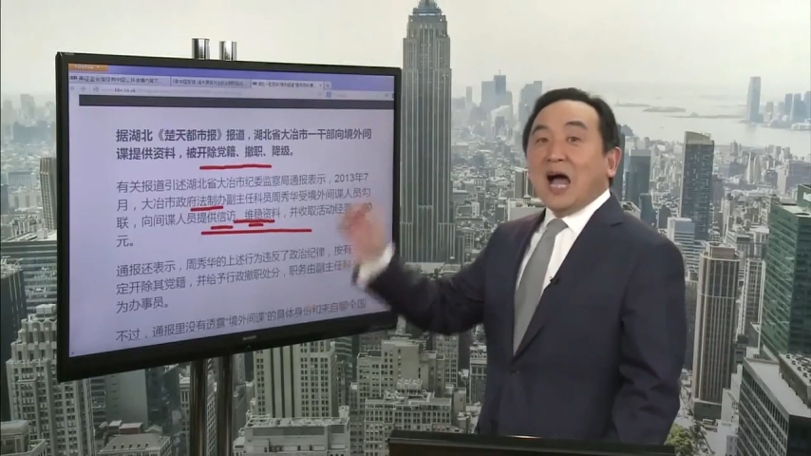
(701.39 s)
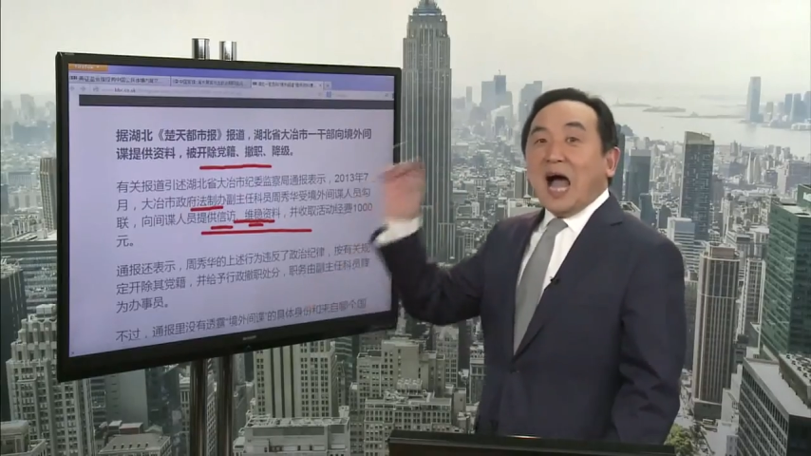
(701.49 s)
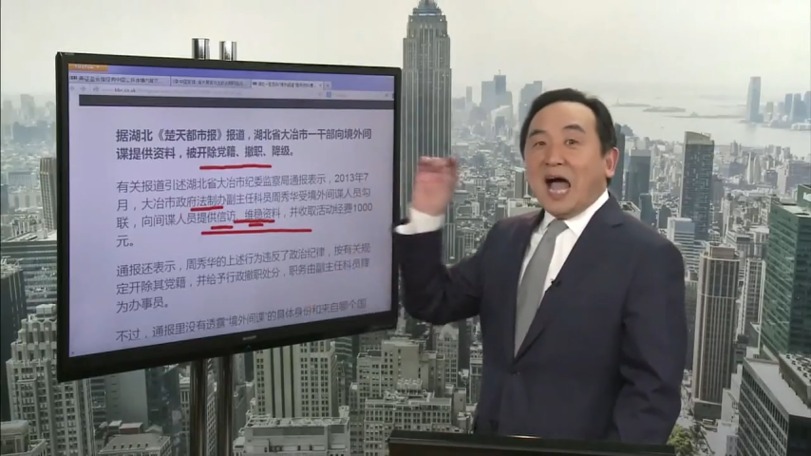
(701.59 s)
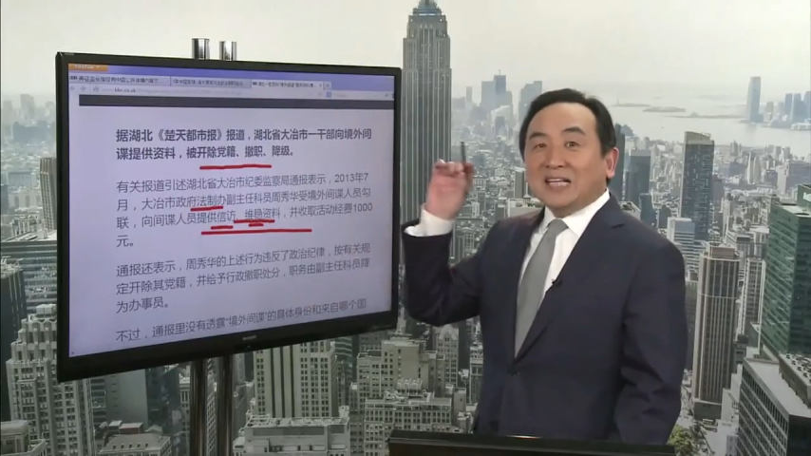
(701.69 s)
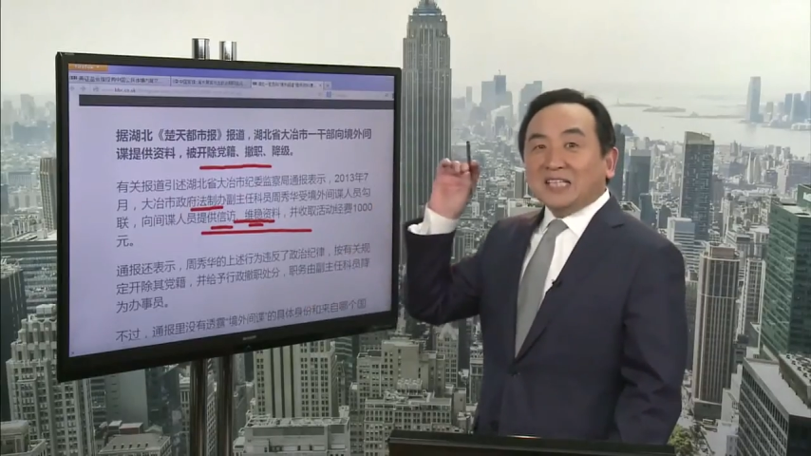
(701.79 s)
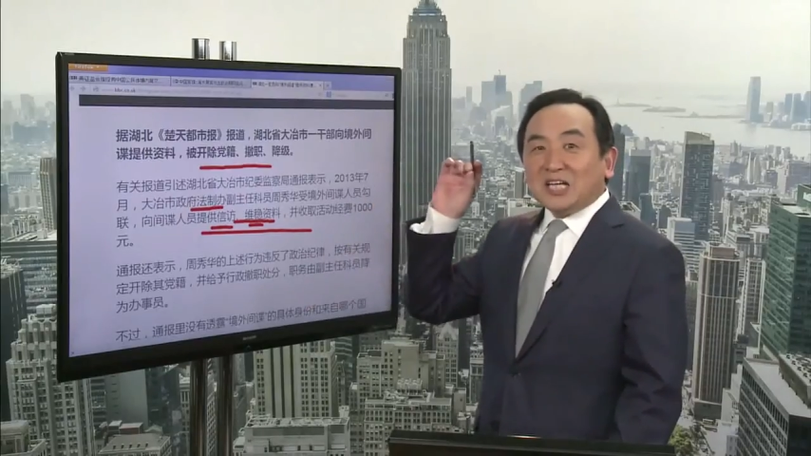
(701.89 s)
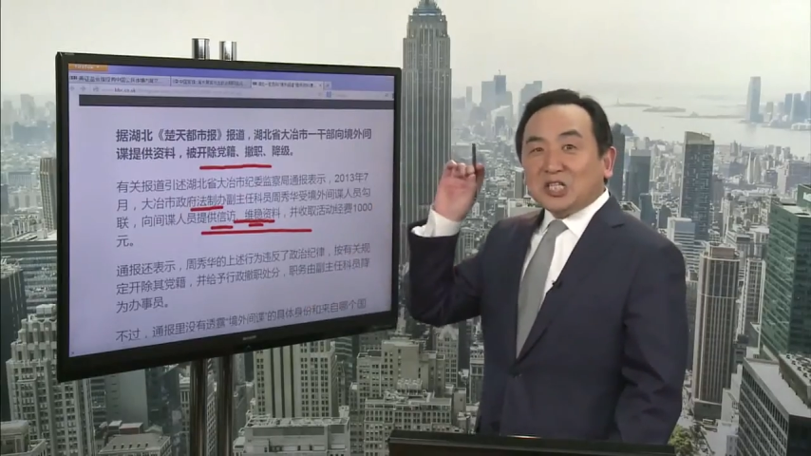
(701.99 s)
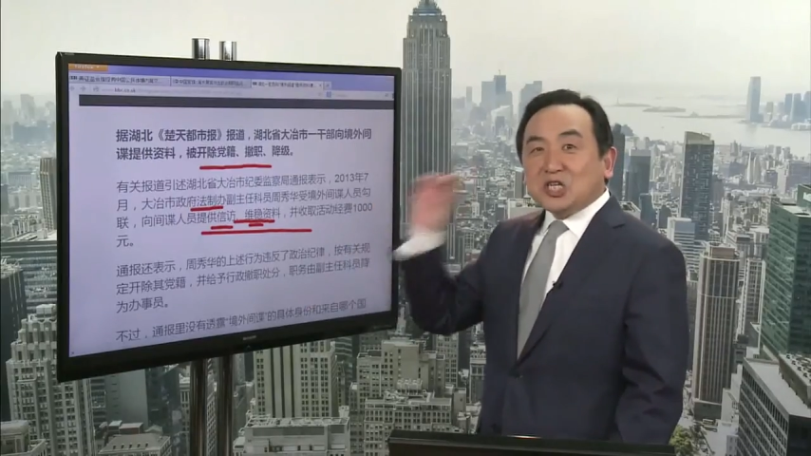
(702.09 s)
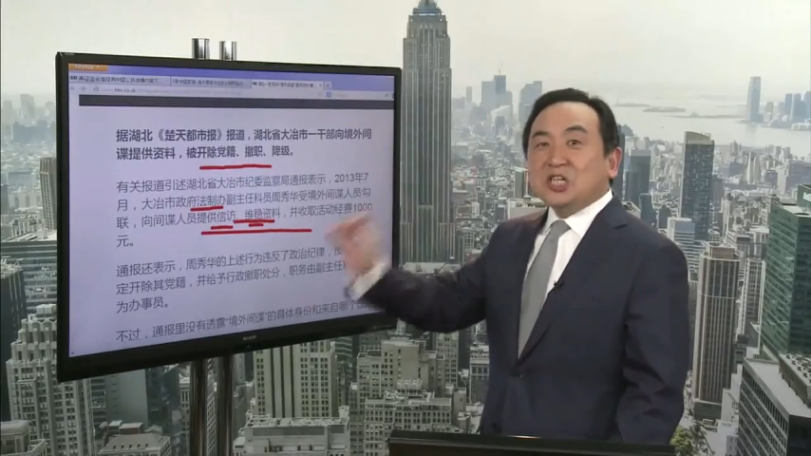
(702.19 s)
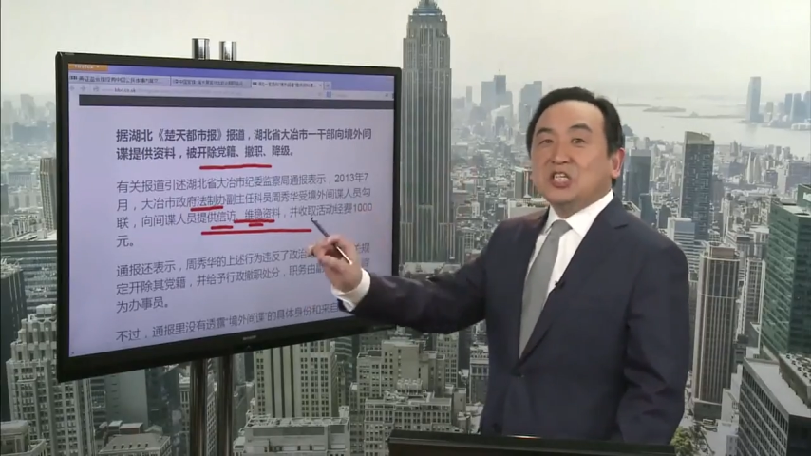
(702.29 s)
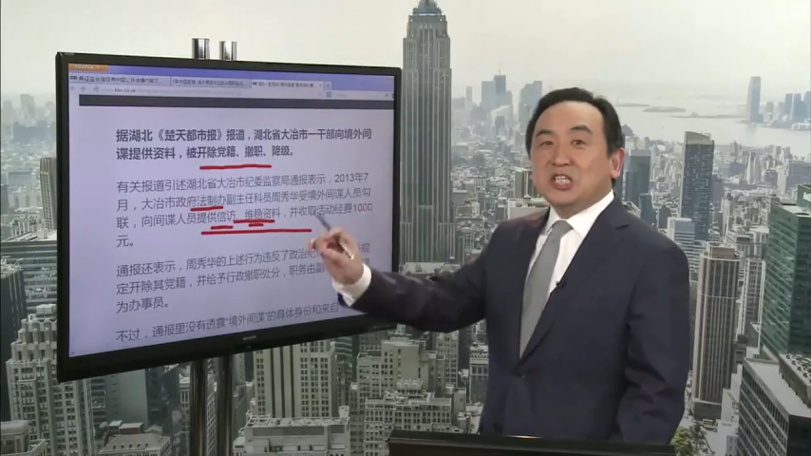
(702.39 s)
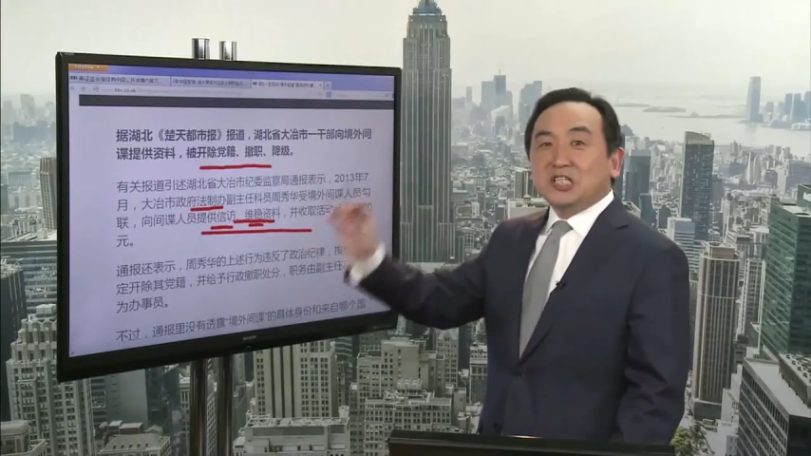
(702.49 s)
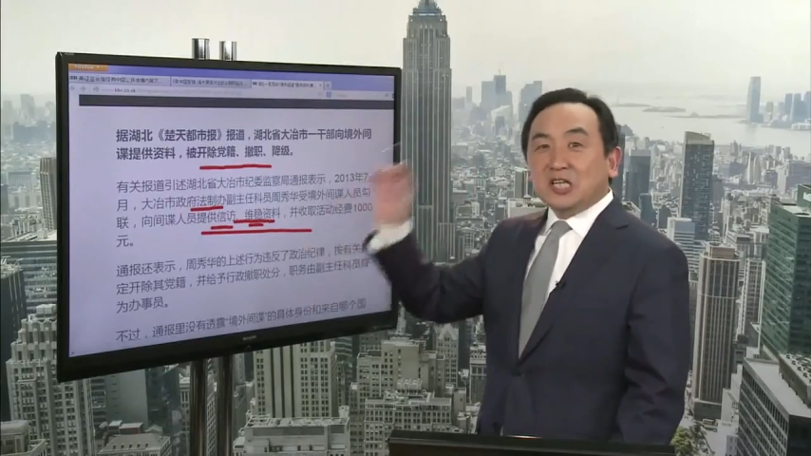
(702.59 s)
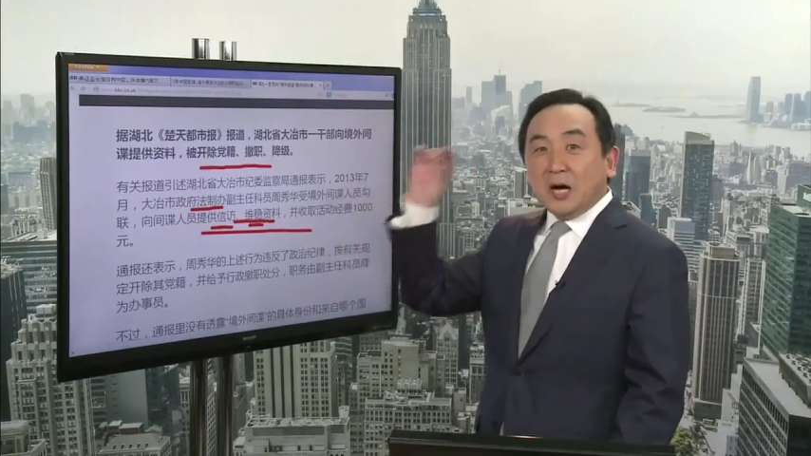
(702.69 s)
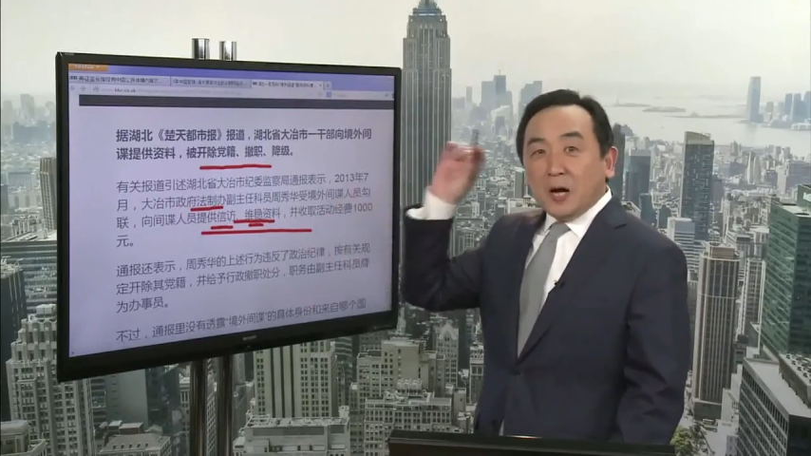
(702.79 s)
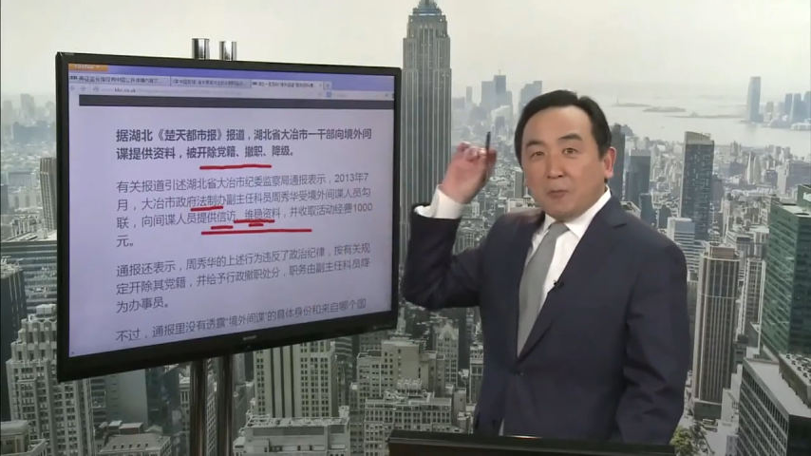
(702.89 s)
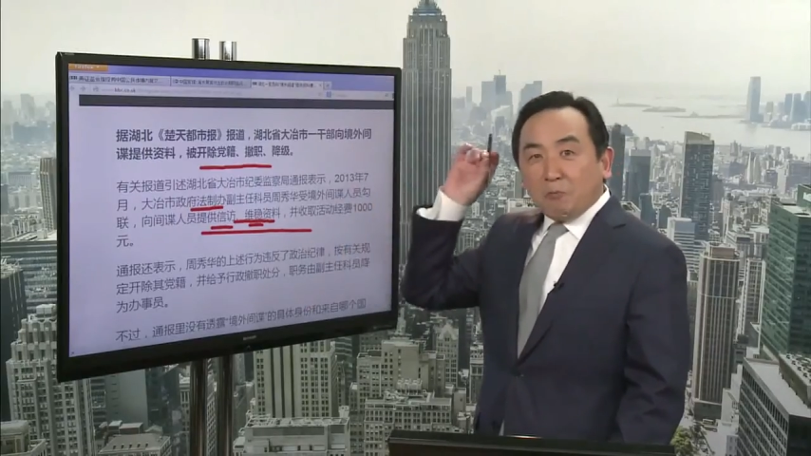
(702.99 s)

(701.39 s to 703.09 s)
还在执行着